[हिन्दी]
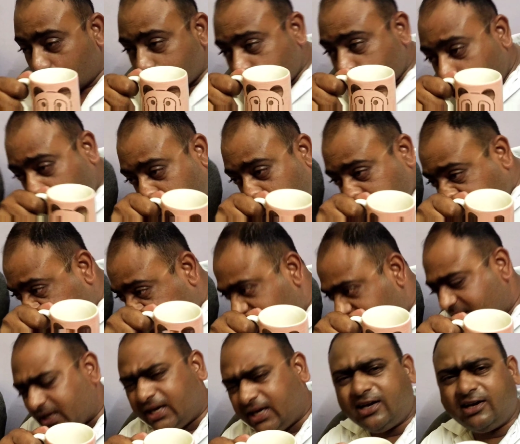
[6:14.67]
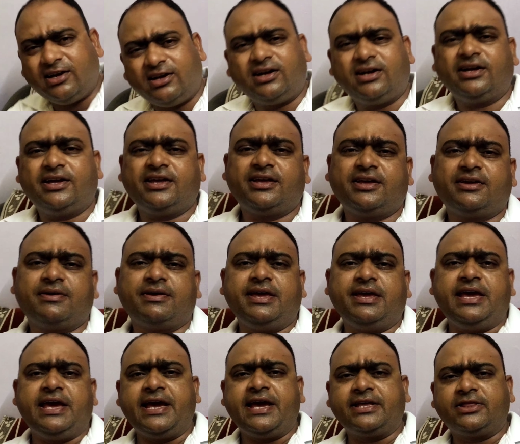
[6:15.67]
तो दोस्तों ये था
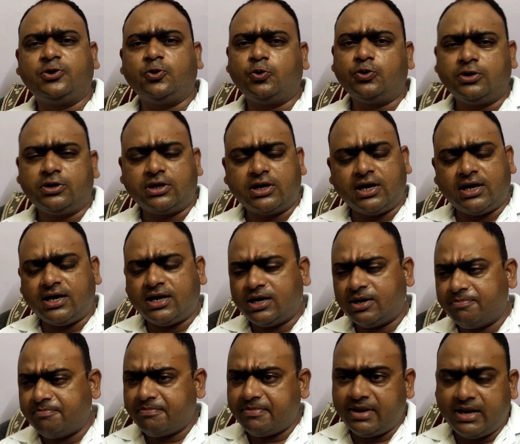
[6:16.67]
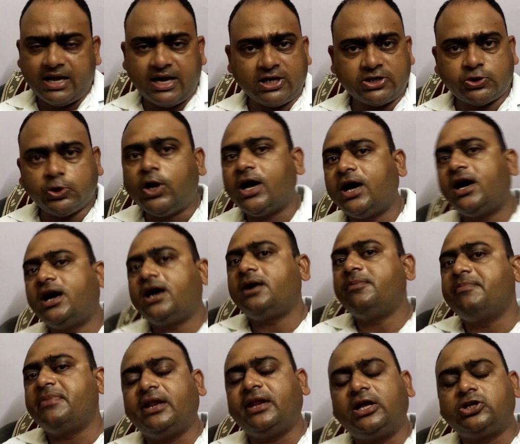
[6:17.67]
एक जून का मिला
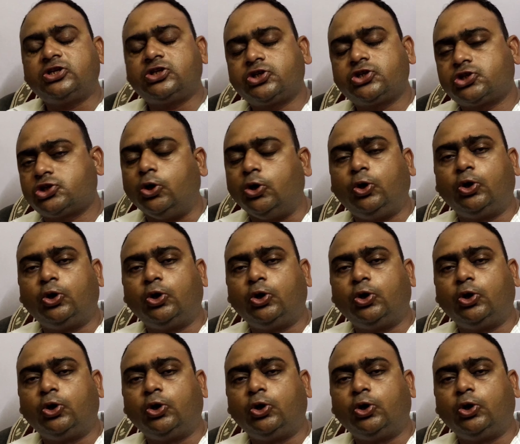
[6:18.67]
जुला मेरा